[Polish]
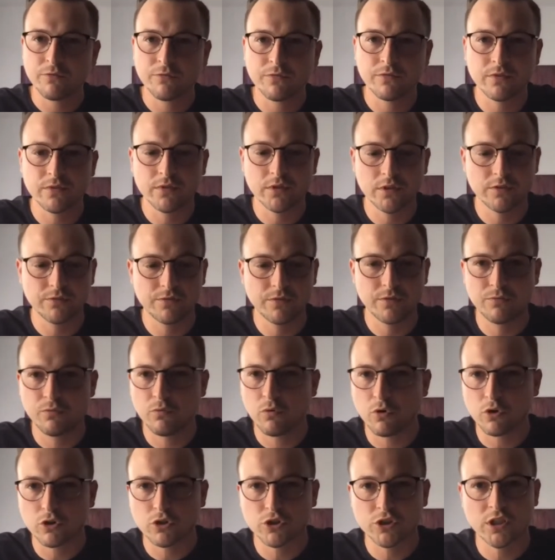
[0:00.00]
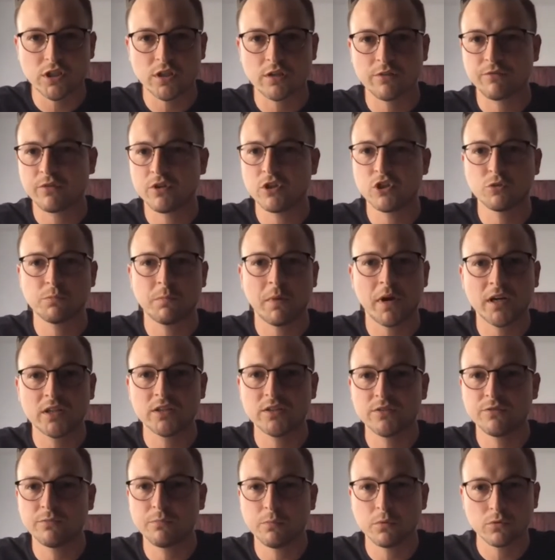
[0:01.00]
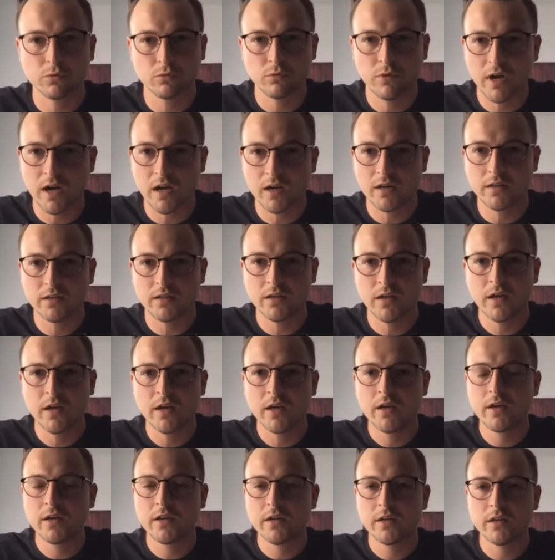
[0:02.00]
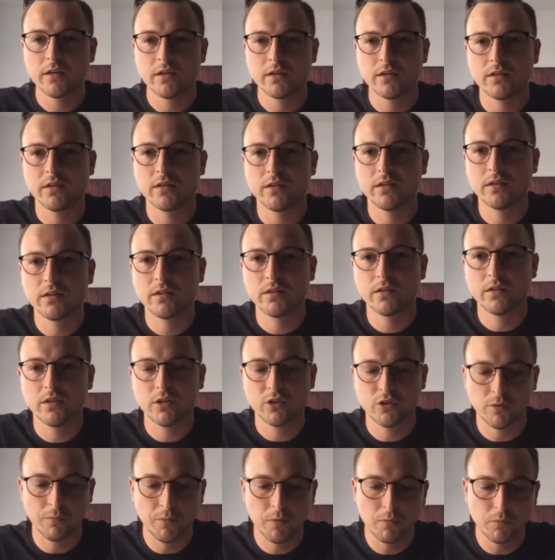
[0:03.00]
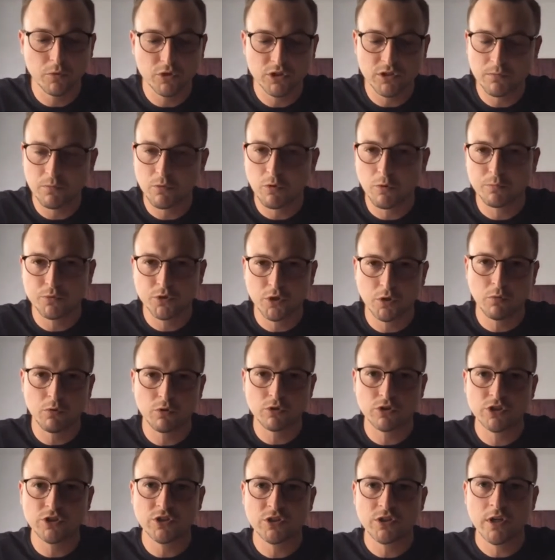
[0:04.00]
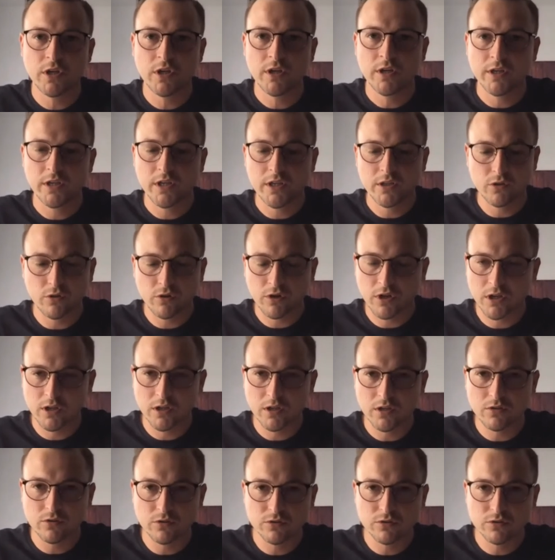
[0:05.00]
w, we Włoszech, w Hiszpanii, w Portugalii. Yy, I to by można było przełożyć i trochę